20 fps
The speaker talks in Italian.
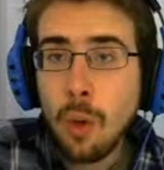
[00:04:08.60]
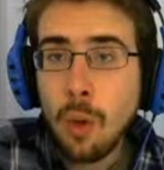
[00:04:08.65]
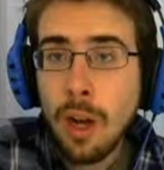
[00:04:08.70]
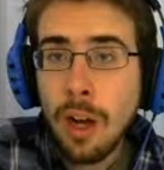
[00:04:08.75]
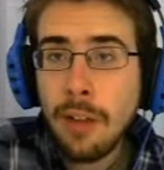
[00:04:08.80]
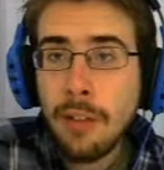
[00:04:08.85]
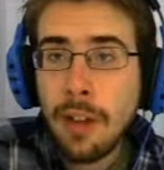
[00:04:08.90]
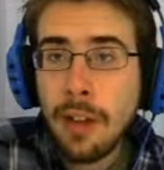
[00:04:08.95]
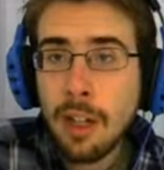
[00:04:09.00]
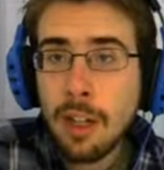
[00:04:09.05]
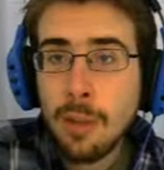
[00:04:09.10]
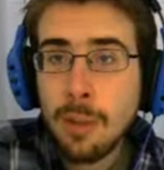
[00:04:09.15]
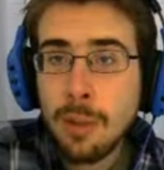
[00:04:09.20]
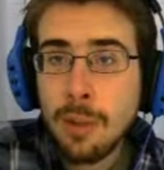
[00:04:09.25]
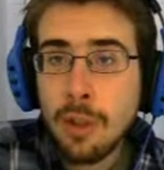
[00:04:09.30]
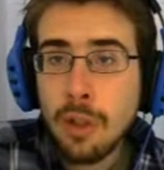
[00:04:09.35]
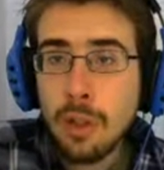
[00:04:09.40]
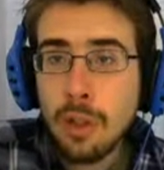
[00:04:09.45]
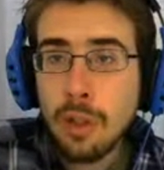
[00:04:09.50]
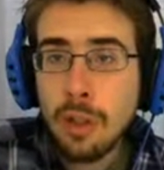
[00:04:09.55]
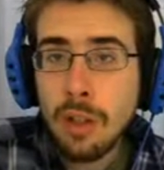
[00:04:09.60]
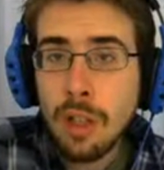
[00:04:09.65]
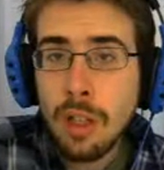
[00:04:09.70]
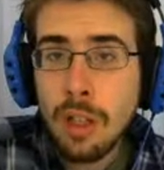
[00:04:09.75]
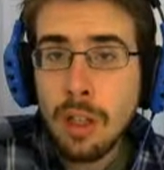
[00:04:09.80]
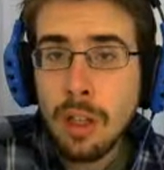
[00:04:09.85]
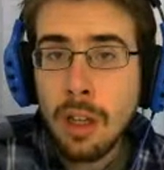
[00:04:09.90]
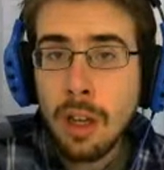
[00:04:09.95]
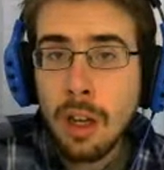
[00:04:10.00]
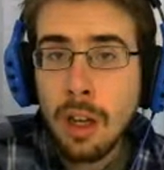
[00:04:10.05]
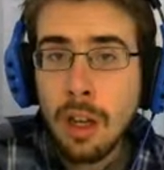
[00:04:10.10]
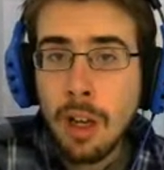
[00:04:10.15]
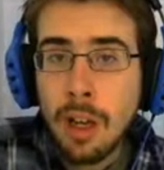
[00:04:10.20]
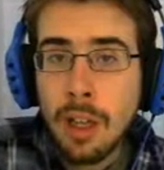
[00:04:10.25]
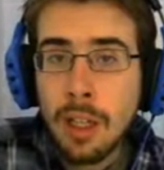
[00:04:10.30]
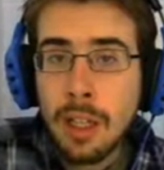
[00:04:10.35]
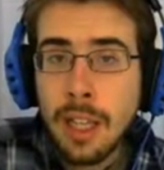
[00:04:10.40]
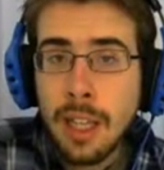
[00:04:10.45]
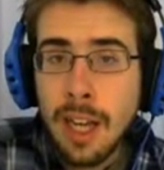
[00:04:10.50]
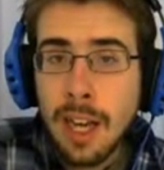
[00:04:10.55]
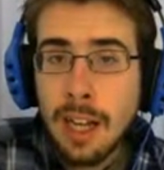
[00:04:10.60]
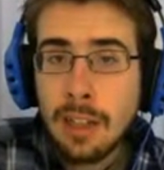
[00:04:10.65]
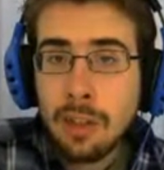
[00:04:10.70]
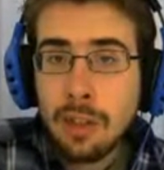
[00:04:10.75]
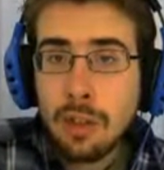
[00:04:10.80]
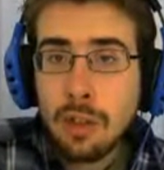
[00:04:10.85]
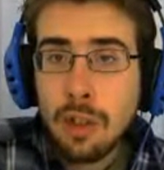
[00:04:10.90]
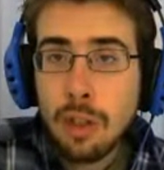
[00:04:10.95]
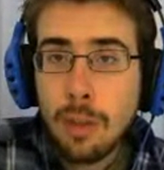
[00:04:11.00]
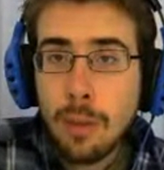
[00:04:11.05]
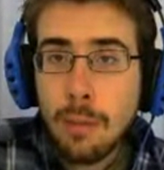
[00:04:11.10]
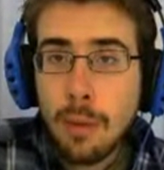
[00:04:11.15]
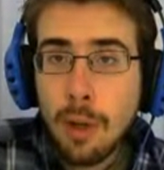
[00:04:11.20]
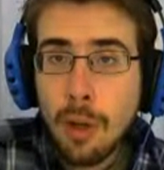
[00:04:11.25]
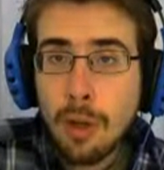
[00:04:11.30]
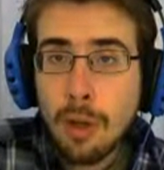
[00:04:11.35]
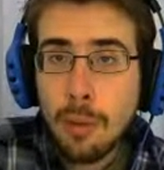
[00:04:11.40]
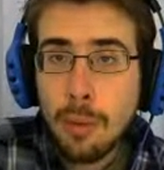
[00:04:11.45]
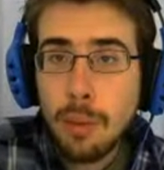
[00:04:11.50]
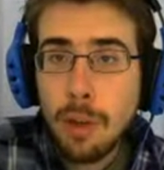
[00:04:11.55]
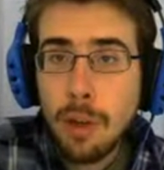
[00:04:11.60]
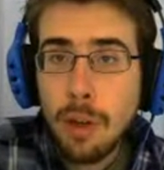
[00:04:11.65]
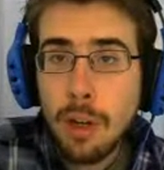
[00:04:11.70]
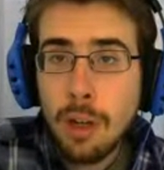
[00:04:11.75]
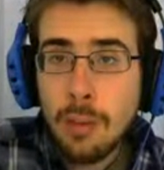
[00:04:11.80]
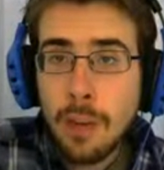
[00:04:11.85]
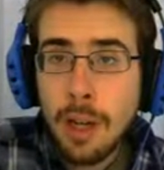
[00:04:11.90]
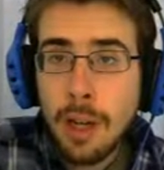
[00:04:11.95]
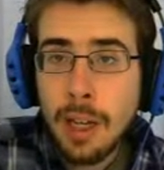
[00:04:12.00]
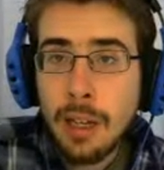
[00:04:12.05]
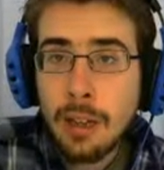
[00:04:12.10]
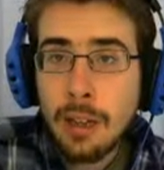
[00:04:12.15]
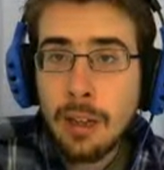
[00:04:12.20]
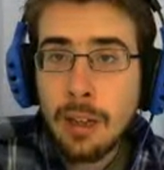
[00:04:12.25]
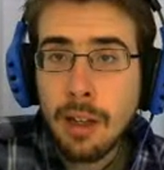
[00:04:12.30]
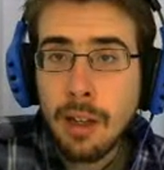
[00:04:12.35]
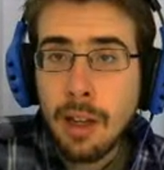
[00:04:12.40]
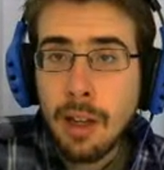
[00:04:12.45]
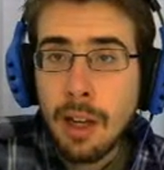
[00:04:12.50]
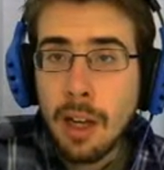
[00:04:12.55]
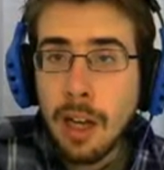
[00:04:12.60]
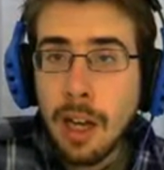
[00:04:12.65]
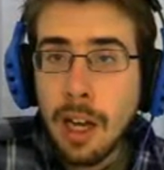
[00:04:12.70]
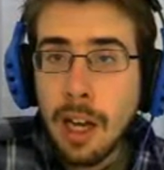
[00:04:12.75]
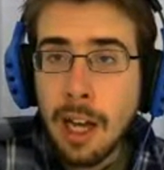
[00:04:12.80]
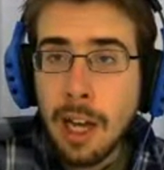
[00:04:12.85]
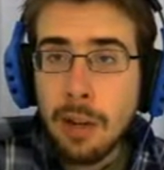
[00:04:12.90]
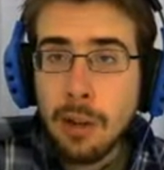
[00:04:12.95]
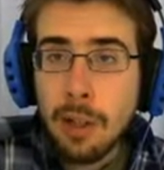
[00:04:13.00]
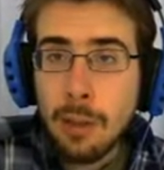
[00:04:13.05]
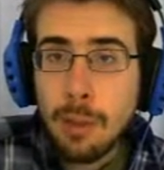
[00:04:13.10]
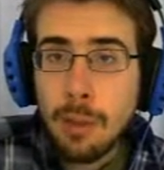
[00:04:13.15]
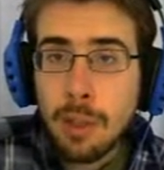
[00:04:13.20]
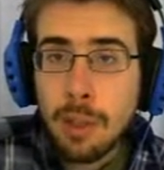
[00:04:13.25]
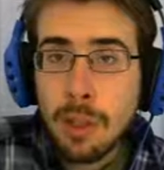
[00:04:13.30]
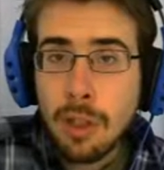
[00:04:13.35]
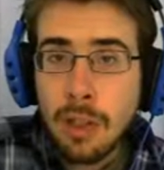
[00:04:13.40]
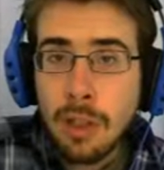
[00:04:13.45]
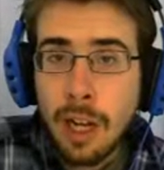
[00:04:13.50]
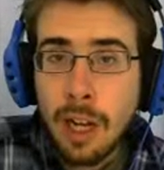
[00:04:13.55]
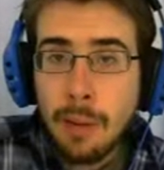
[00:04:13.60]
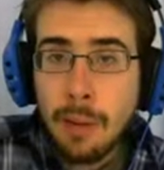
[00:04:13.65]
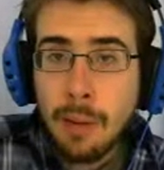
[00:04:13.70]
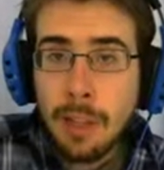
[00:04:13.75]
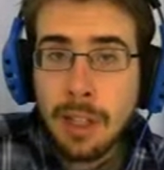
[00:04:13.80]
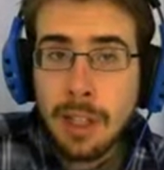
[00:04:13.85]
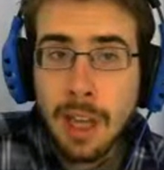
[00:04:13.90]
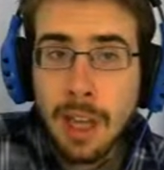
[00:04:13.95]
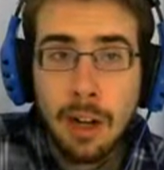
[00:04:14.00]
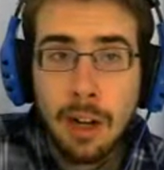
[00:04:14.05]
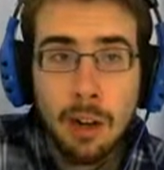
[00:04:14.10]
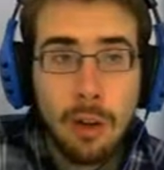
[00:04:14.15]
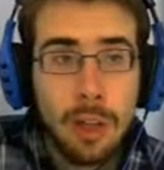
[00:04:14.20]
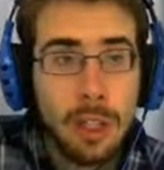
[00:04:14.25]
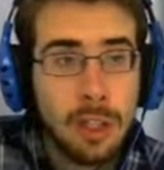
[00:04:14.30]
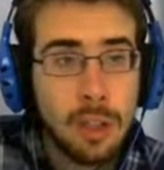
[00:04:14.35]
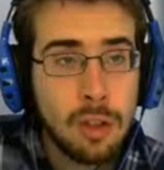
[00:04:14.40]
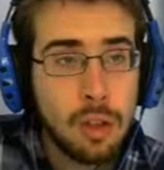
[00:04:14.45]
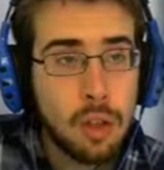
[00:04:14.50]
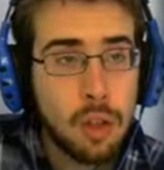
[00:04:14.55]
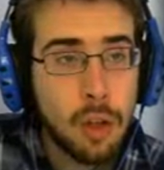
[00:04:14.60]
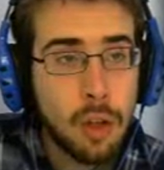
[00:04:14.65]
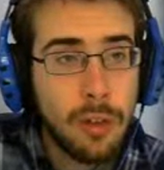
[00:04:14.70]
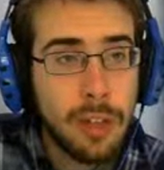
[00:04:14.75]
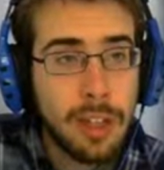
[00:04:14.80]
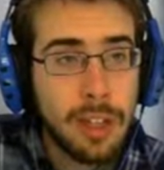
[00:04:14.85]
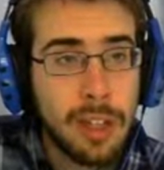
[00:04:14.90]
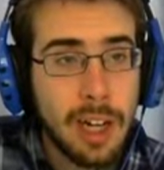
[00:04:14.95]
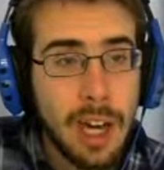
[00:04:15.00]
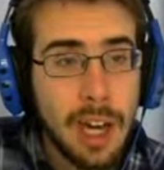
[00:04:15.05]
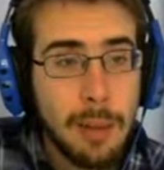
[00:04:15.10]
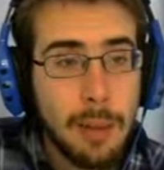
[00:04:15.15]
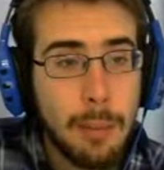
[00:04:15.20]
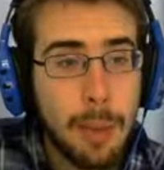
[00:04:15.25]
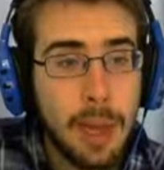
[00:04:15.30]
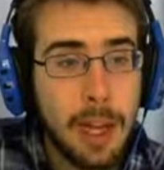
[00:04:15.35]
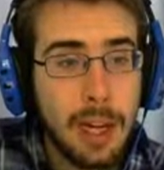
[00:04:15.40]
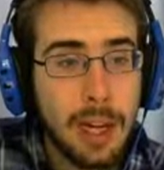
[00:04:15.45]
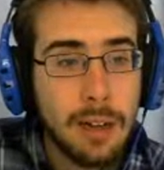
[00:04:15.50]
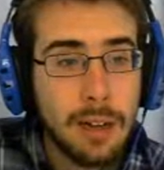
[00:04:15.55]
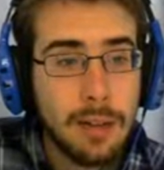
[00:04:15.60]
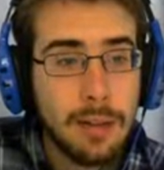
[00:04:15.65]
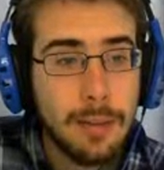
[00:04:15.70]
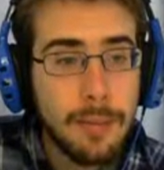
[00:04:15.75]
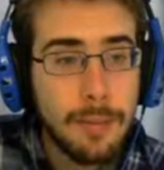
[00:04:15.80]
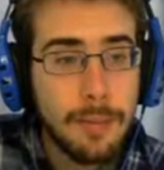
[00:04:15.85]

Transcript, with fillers: qua avranno bisogno di ghiaccio molto probabilmente e quindi possiamo andare a mandarlo in Giove 3 per...